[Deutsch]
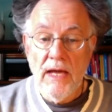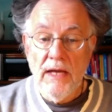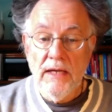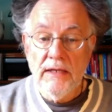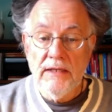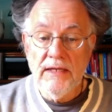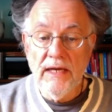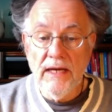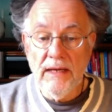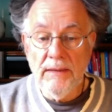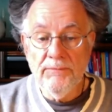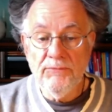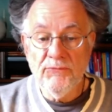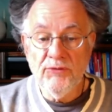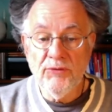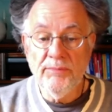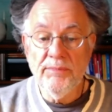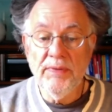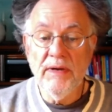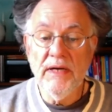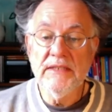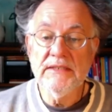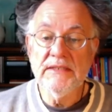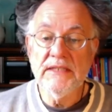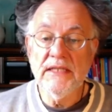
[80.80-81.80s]
Die haben so ein
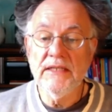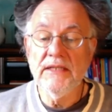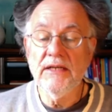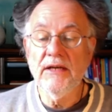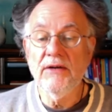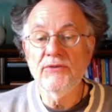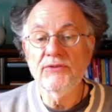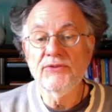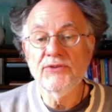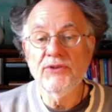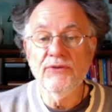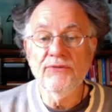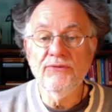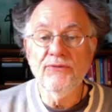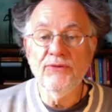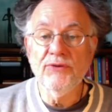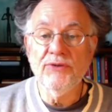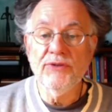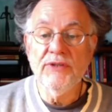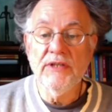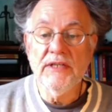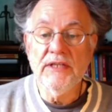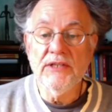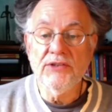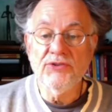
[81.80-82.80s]
paar Sachen rausgefunden,
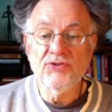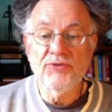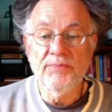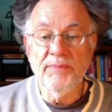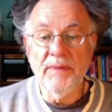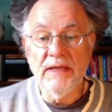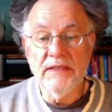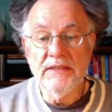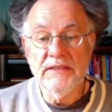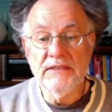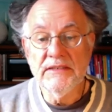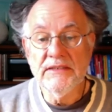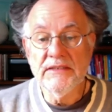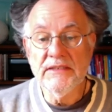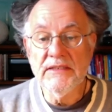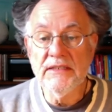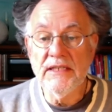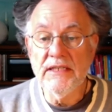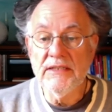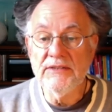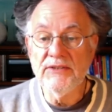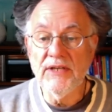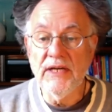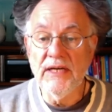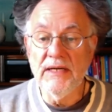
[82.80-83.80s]
die ganz spannend sind.
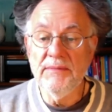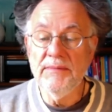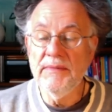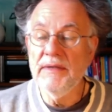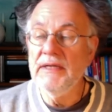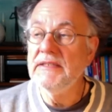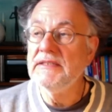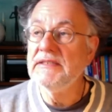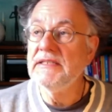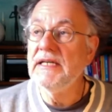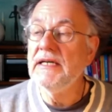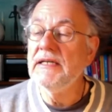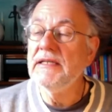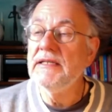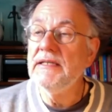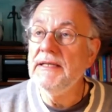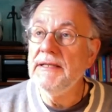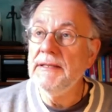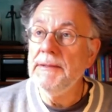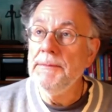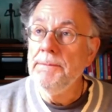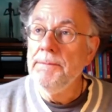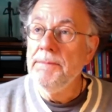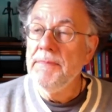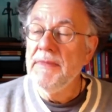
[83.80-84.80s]
Also einmal sagen
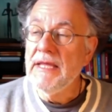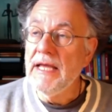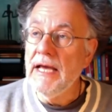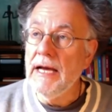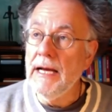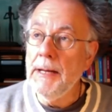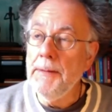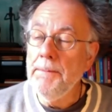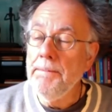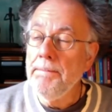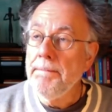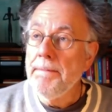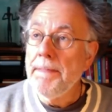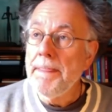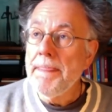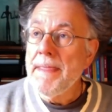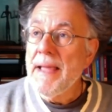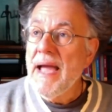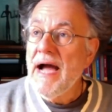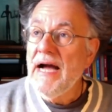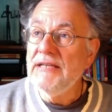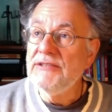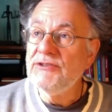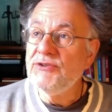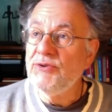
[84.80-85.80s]
die, ja,
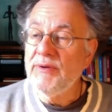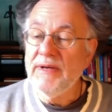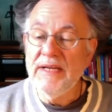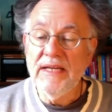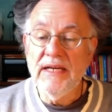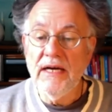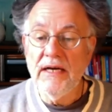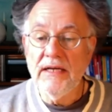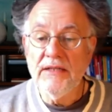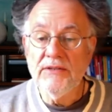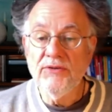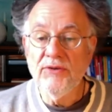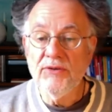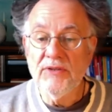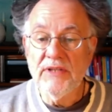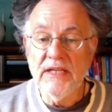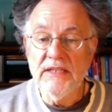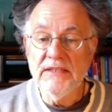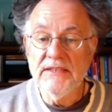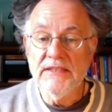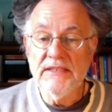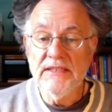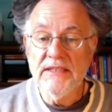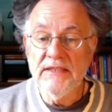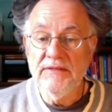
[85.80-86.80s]
also Ria hat nur
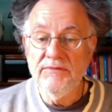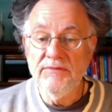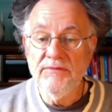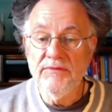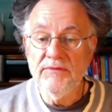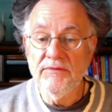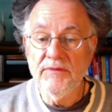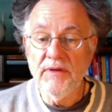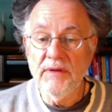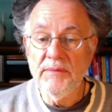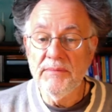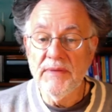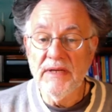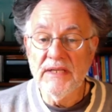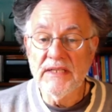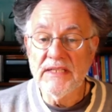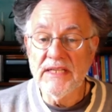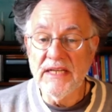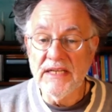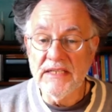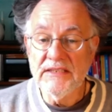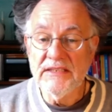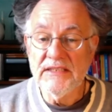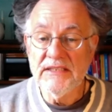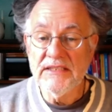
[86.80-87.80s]
dann Sinn, wenn man
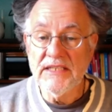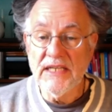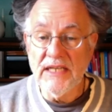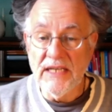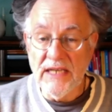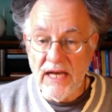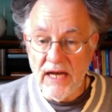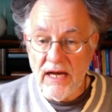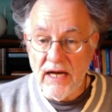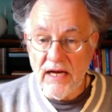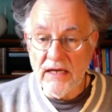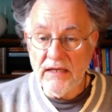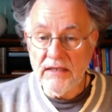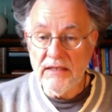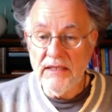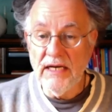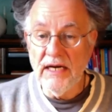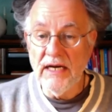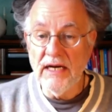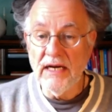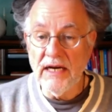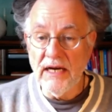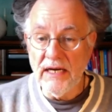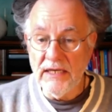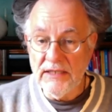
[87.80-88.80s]
ganz klare,
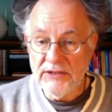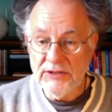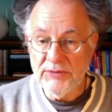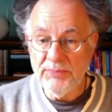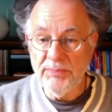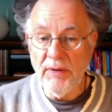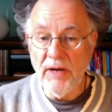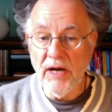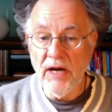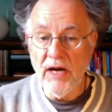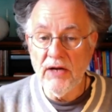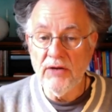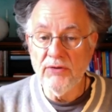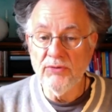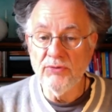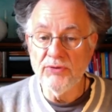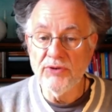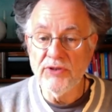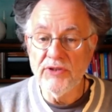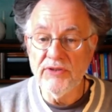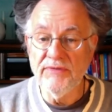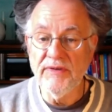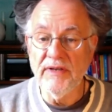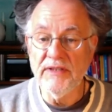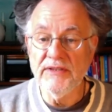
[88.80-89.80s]
erreichbare und
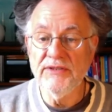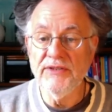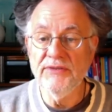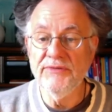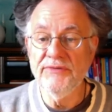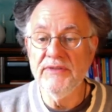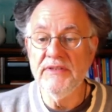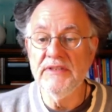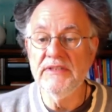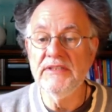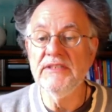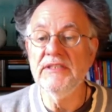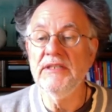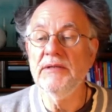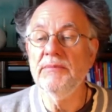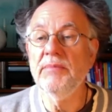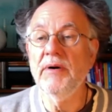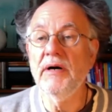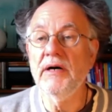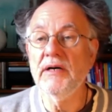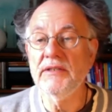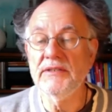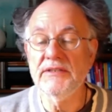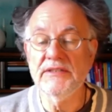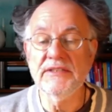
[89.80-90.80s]

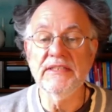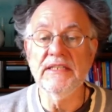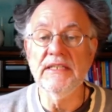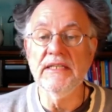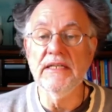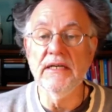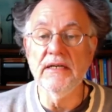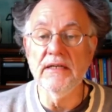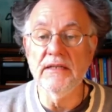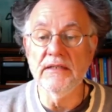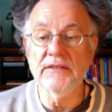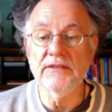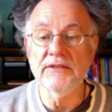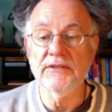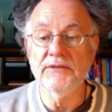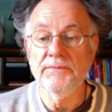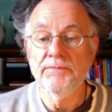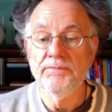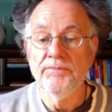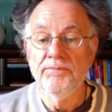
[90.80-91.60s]
quantifizierbare Ziele hat.